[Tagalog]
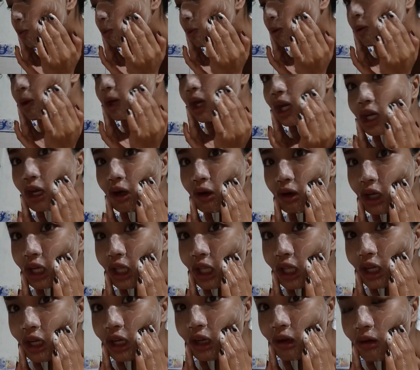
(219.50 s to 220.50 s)
o oh, pag wala na
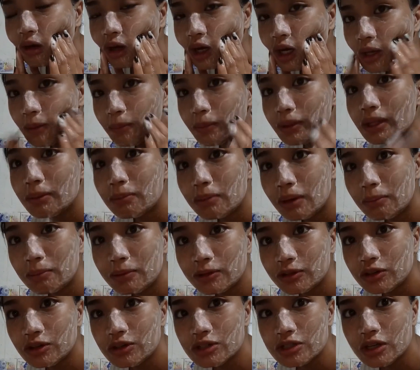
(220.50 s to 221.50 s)
akong ginagawa,
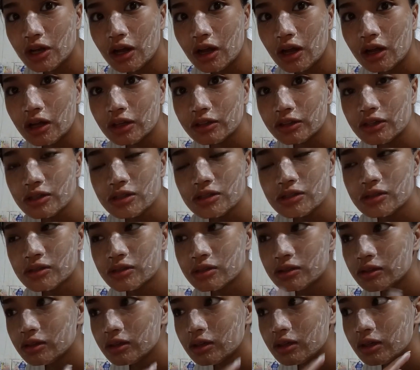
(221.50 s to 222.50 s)
ibinababad ko siya.
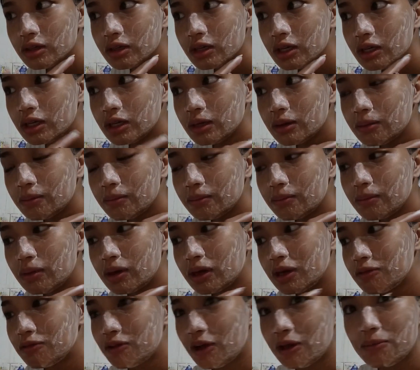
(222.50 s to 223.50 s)
Tapos,
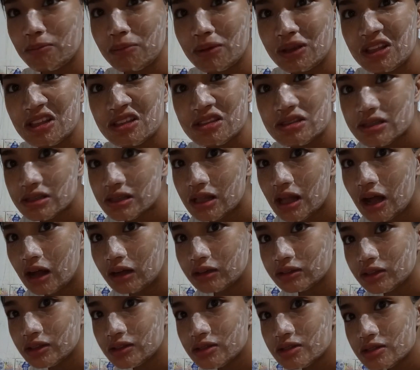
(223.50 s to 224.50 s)
mga 5 minutes
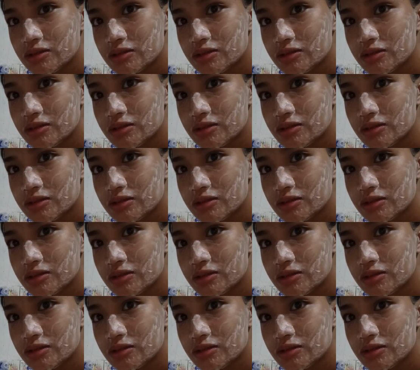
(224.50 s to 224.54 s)
lang.